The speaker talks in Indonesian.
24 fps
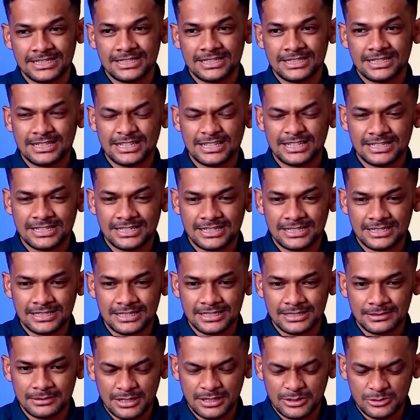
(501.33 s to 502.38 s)

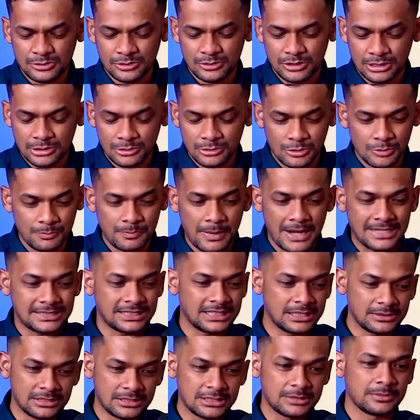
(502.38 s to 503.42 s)
uh, sudah didukung partai
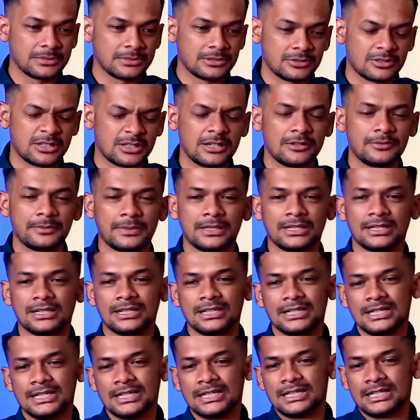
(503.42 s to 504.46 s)
tapi tetap mendukung independen.
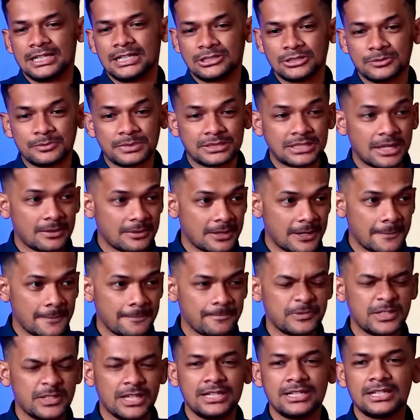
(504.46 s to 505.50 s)
Itu yang pertama.
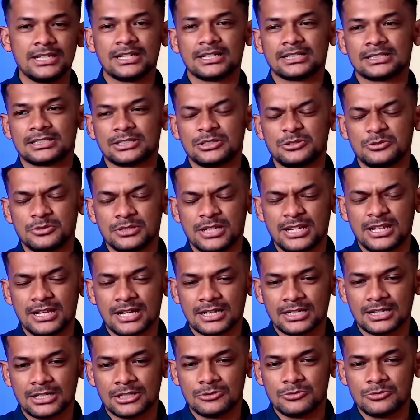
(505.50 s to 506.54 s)
Jadi yang kedua, ya
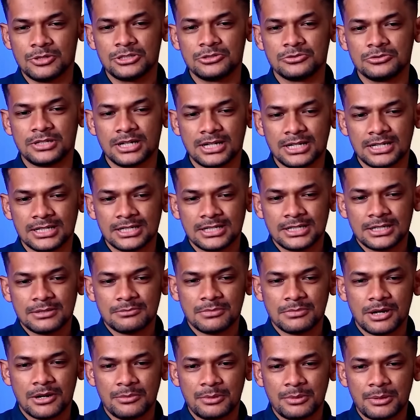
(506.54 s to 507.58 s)
yang kedua juga
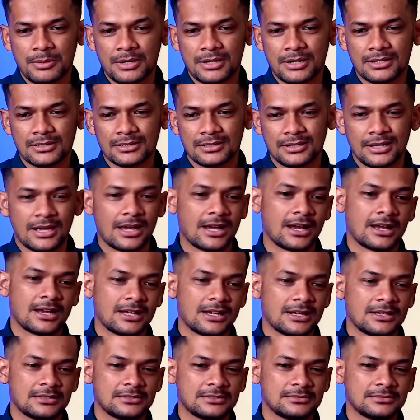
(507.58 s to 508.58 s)
bahwa memang uh, ya